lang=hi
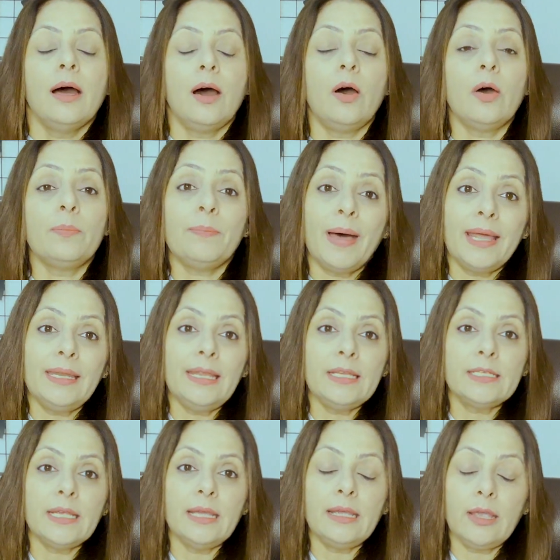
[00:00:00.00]
और मान
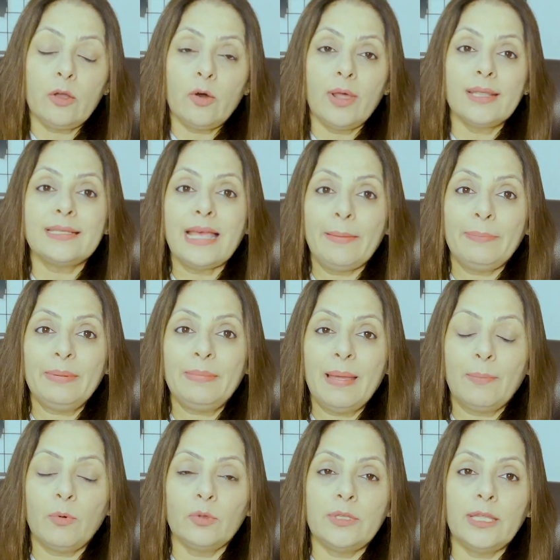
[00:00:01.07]
लीजिए एक और एग्जाम्पल मैं
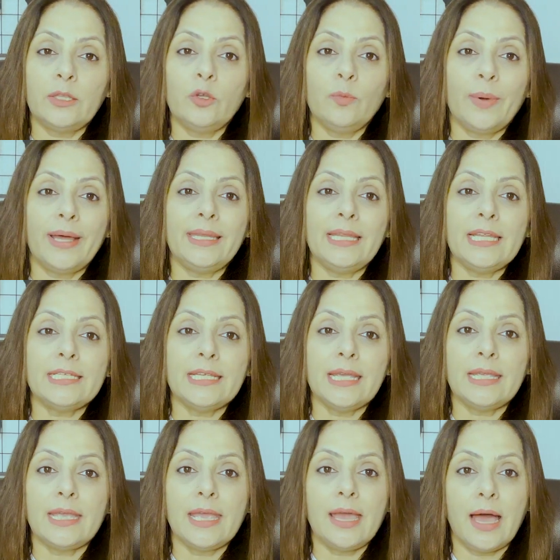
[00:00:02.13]
आपको देती हूँ मान लीजिए
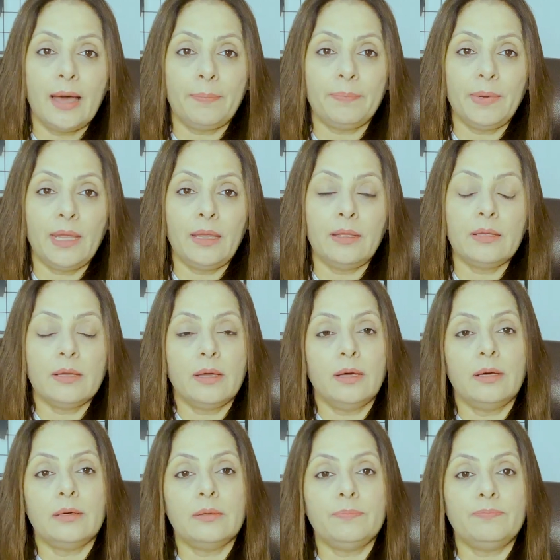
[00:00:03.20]
कि आपने
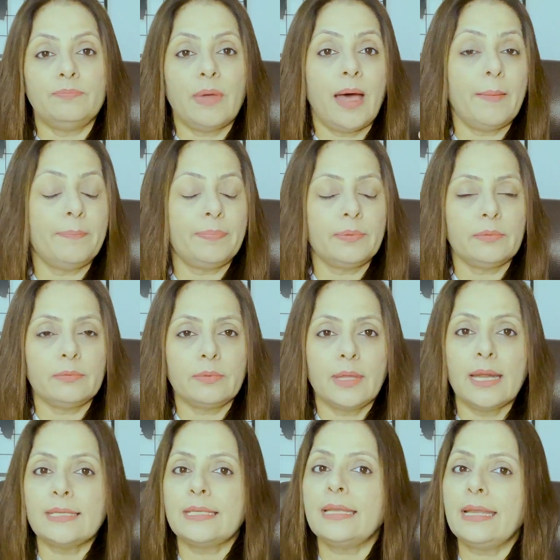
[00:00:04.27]
आप
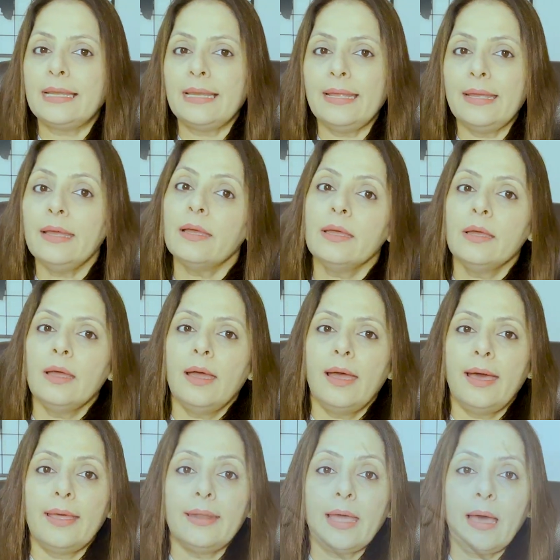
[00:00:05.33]
घर से निकले हैं
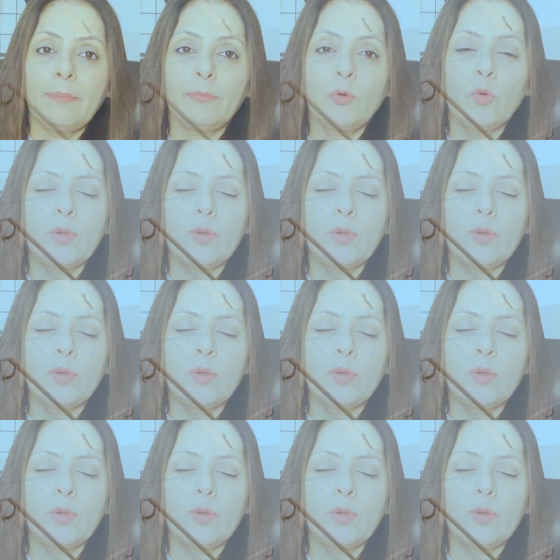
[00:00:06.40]
एंड आपको